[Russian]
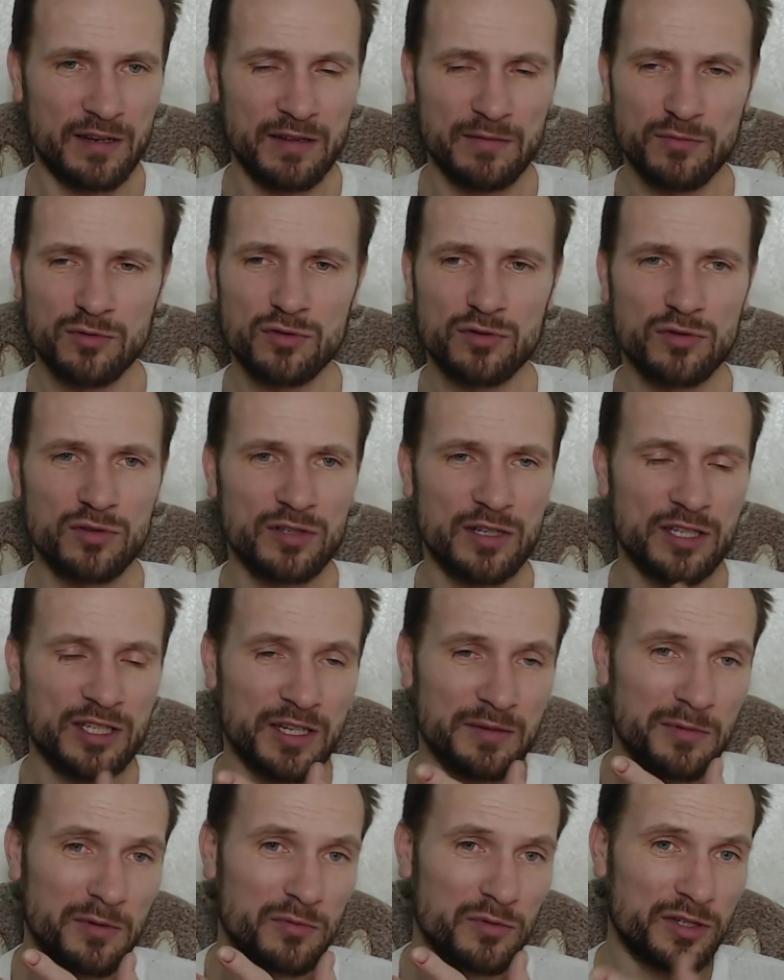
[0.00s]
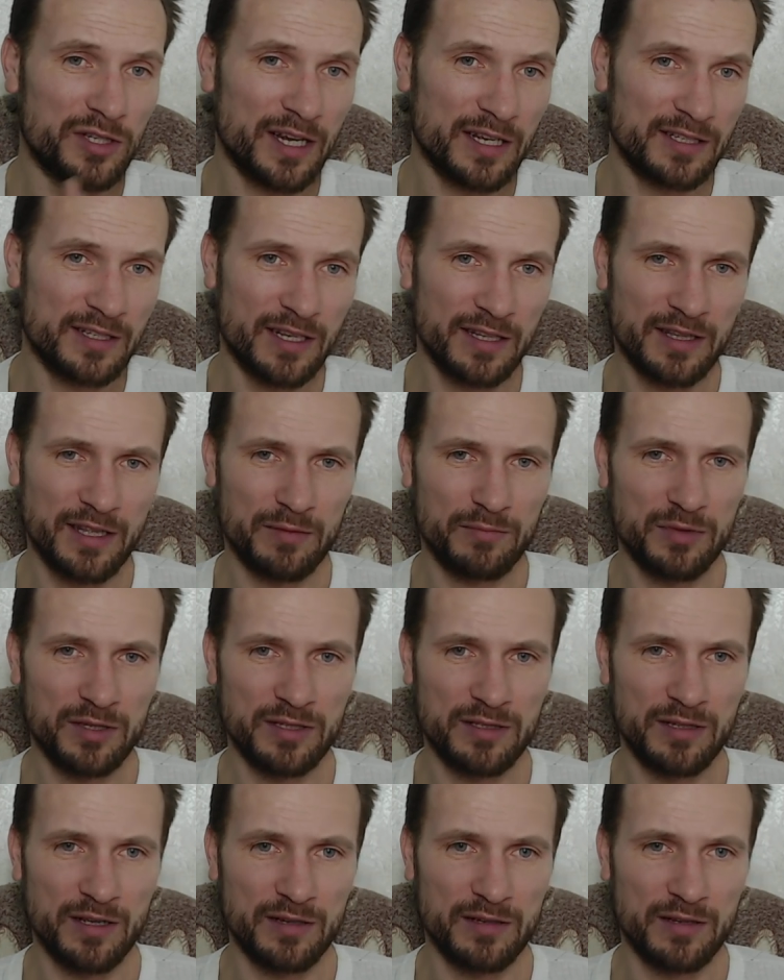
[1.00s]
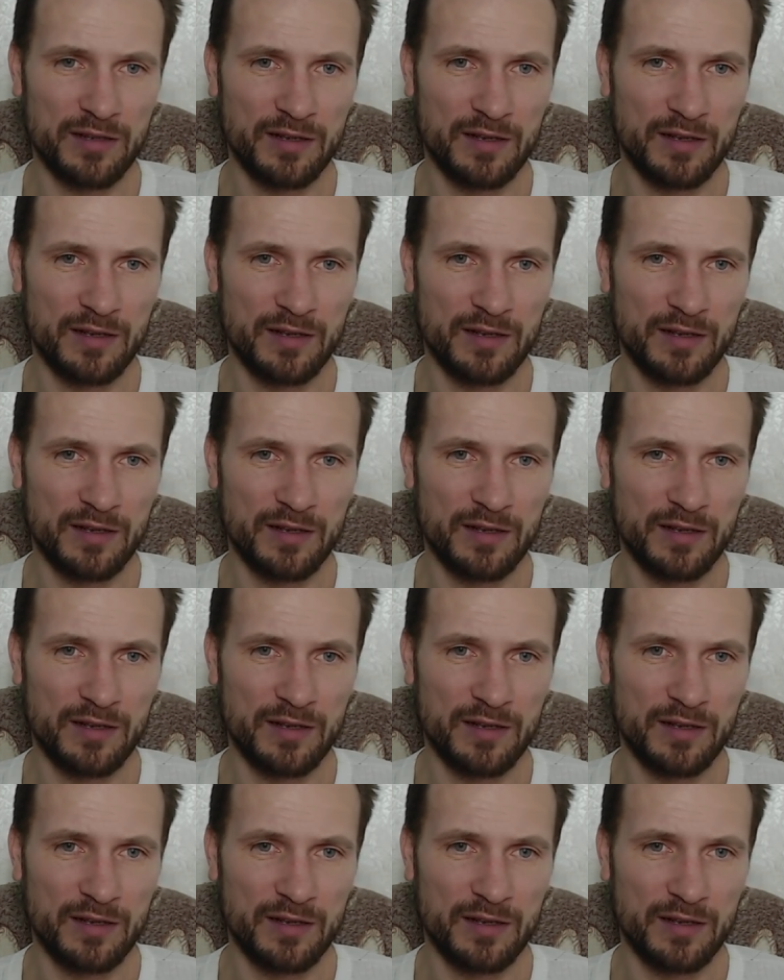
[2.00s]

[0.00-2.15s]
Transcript: Ему, зачем ему сейчас это объяснять?